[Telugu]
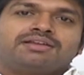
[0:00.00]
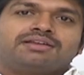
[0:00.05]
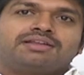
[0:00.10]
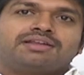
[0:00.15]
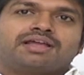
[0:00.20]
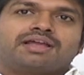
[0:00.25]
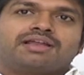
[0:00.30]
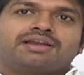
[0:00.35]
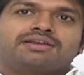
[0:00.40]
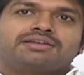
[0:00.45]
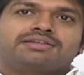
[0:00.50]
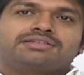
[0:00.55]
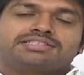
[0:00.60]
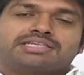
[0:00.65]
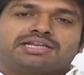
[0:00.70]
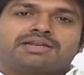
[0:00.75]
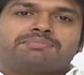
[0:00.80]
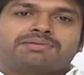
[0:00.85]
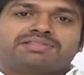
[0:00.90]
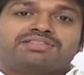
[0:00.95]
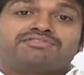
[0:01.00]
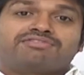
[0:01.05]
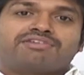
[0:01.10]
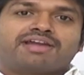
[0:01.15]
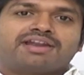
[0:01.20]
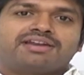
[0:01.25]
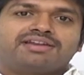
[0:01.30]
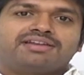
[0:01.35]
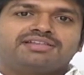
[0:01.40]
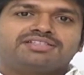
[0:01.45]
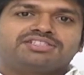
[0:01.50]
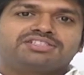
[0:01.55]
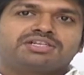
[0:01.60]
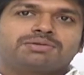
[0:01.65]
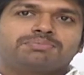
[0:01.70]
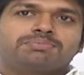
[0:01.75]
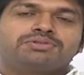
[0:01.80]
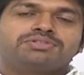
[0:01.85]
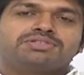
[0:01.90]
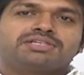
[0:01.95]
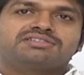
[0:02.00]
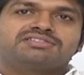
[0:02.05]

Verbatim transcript: నేను ఆయన చాలా పెద్ద ఫ్యాన్ని చిన్నప్పటి